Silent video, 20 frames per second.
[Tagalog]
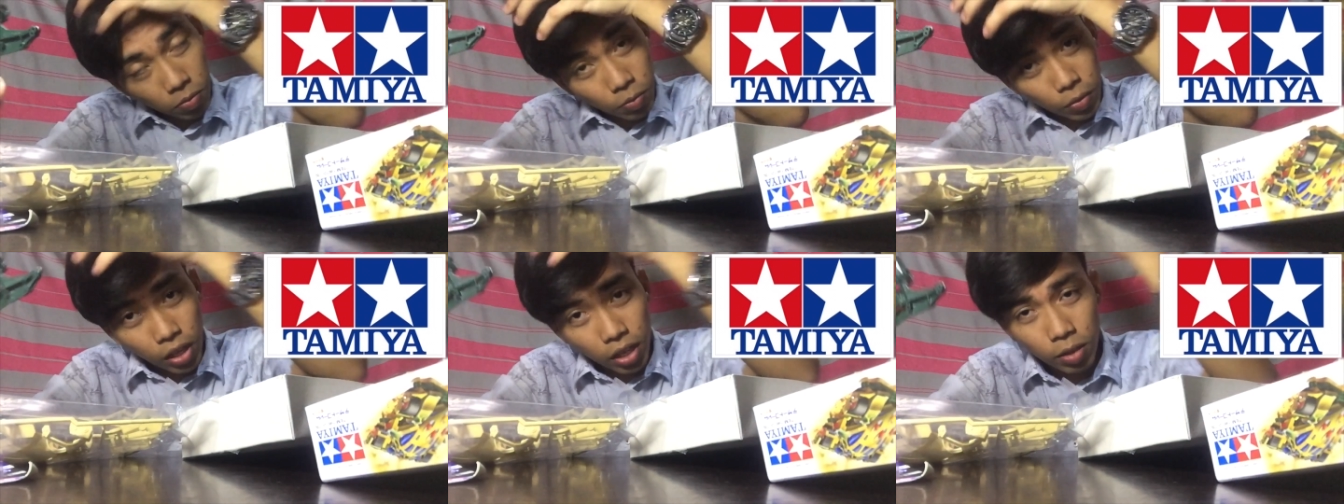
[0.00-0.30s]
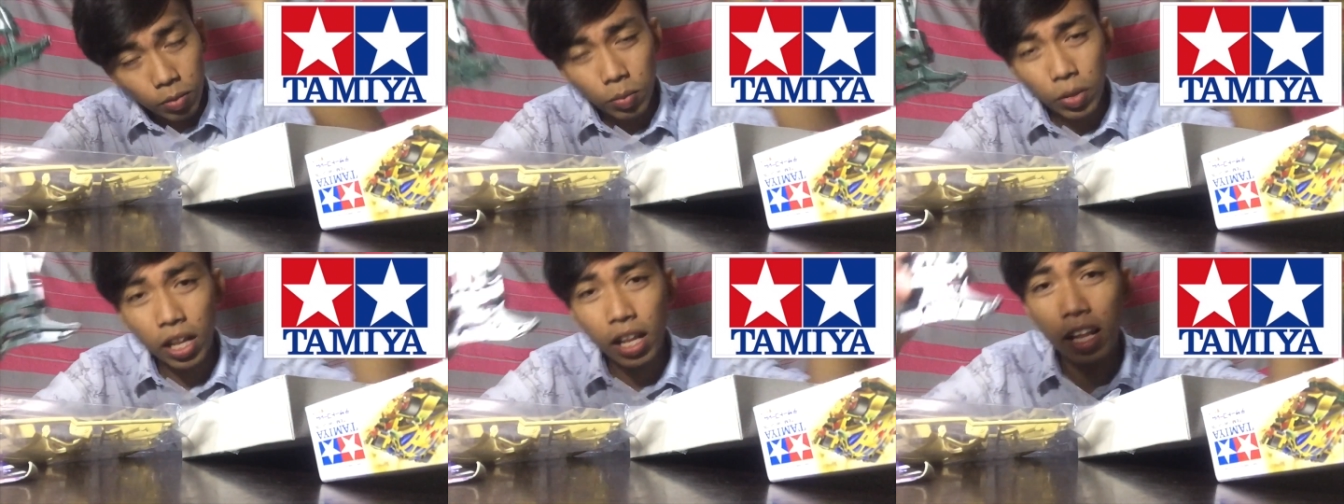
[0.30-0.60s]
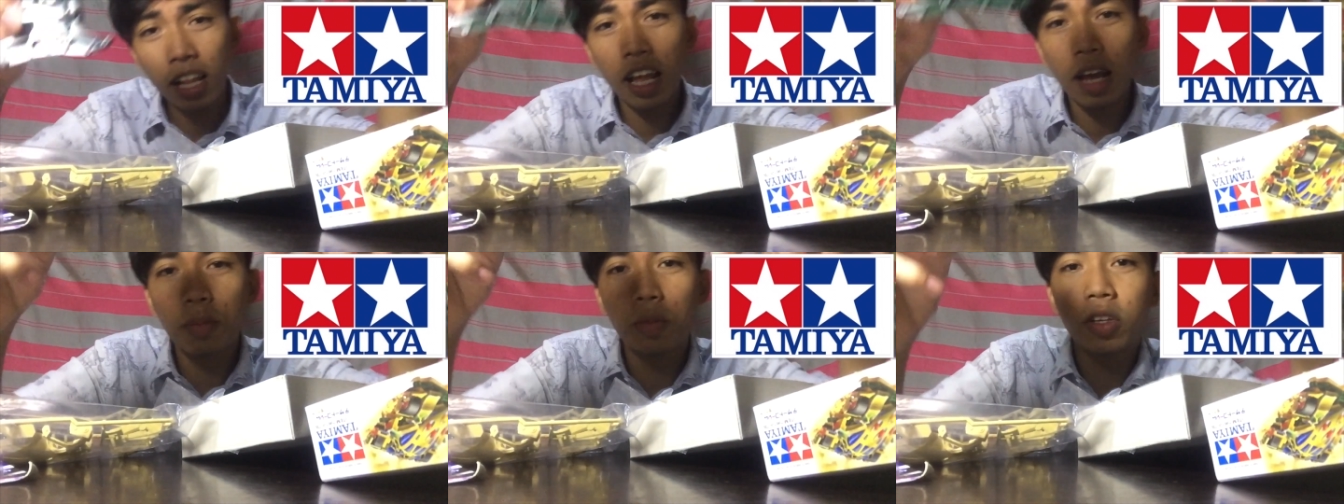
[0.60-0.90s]
pag
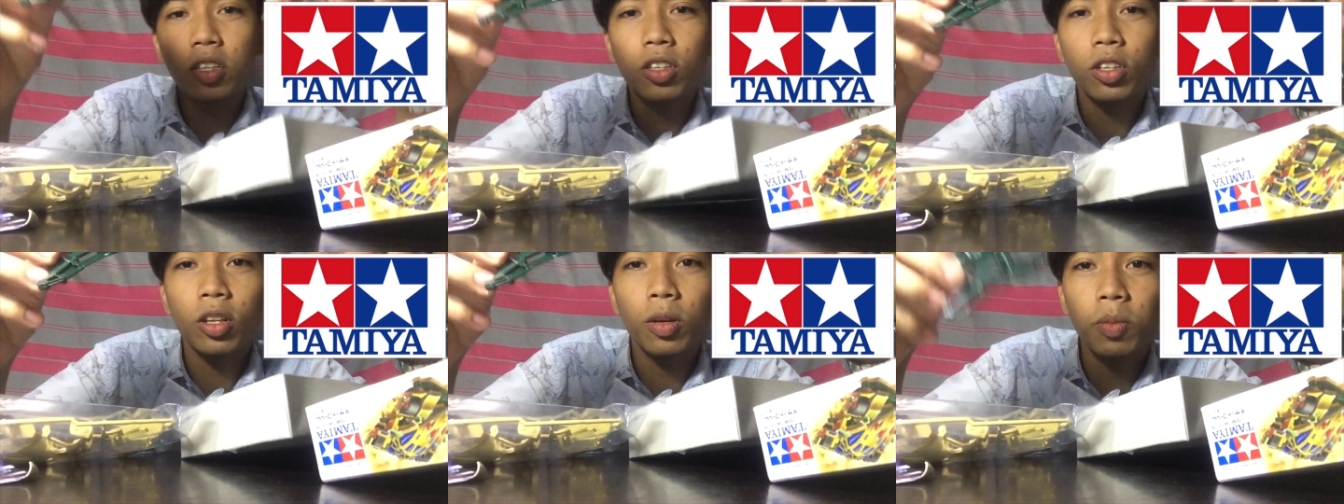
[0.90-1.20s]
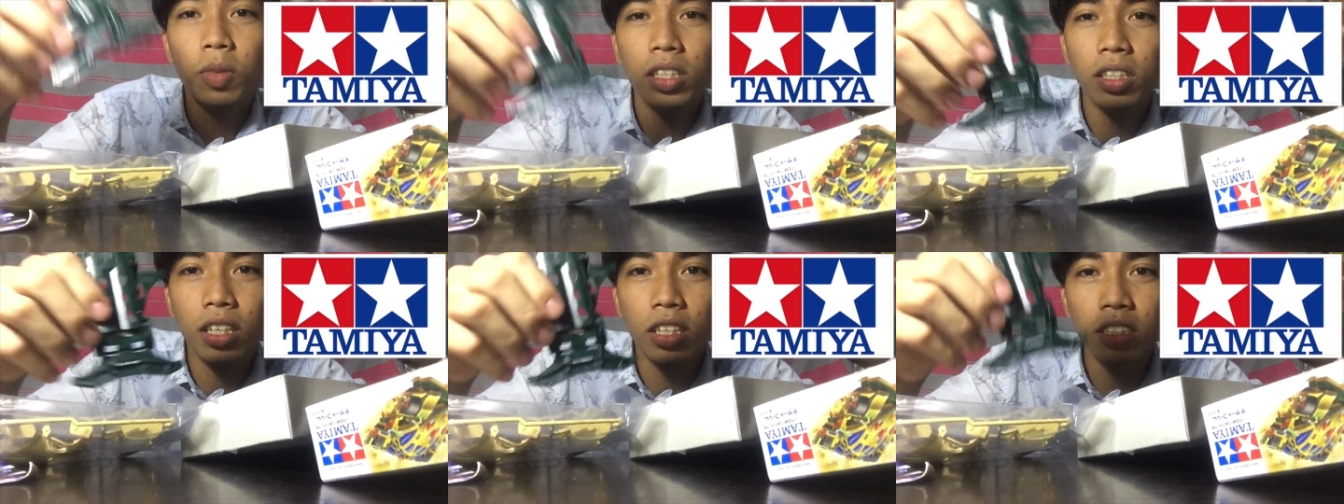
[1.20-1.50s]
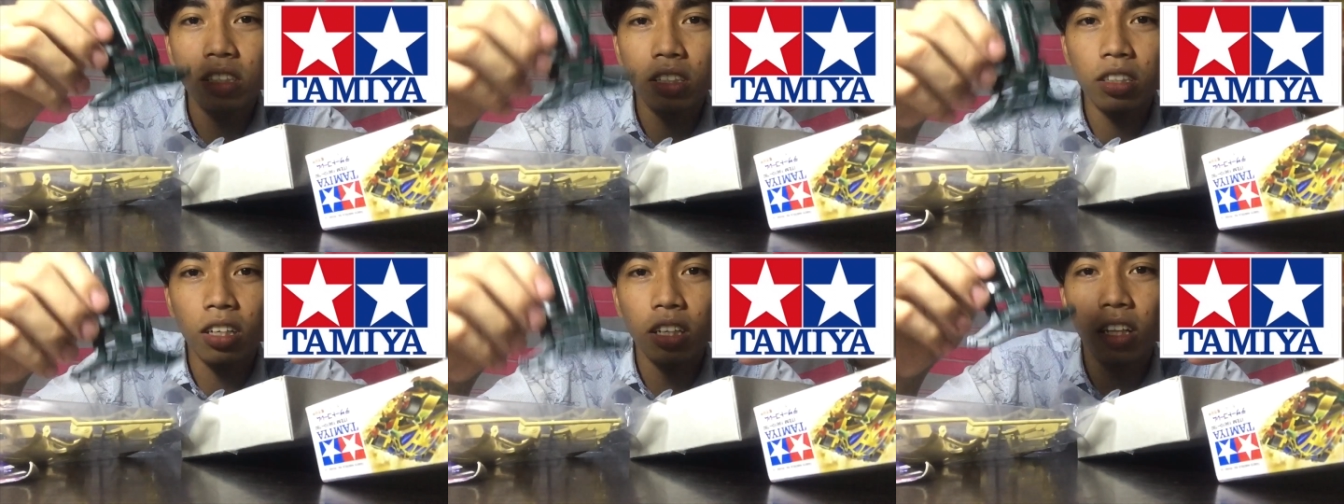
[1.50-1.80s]
malalaman nyo naman
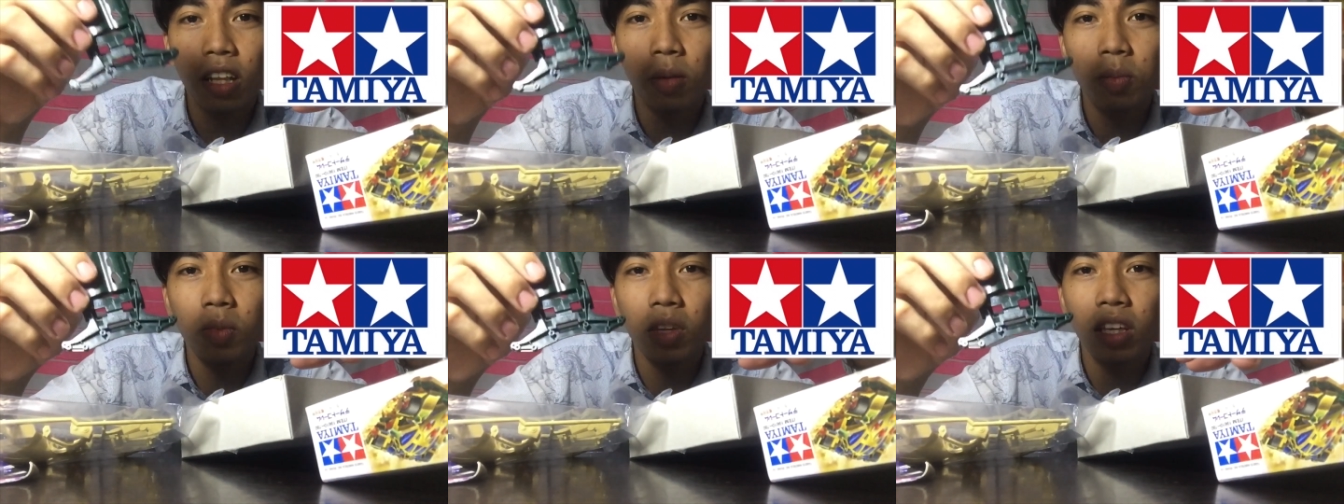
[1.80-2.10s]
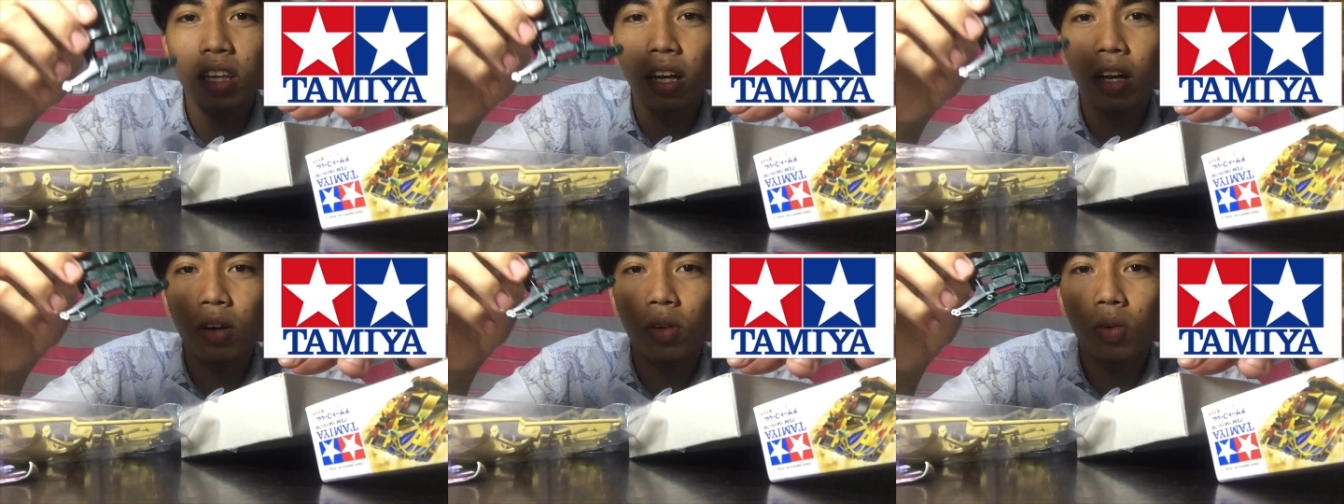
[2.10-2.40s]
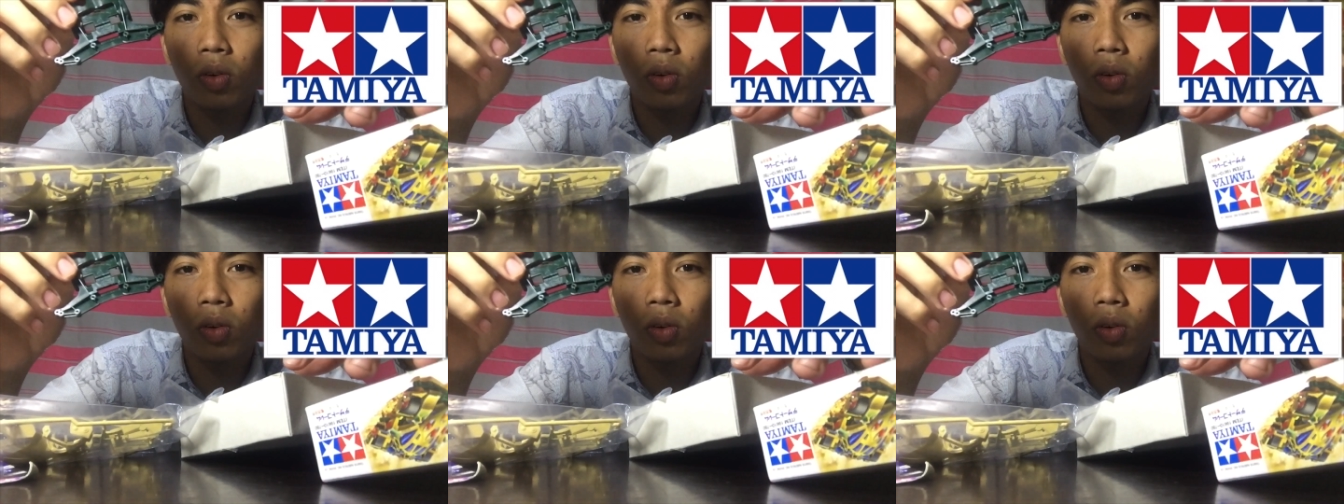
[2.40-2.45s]
kasi sa Tamiya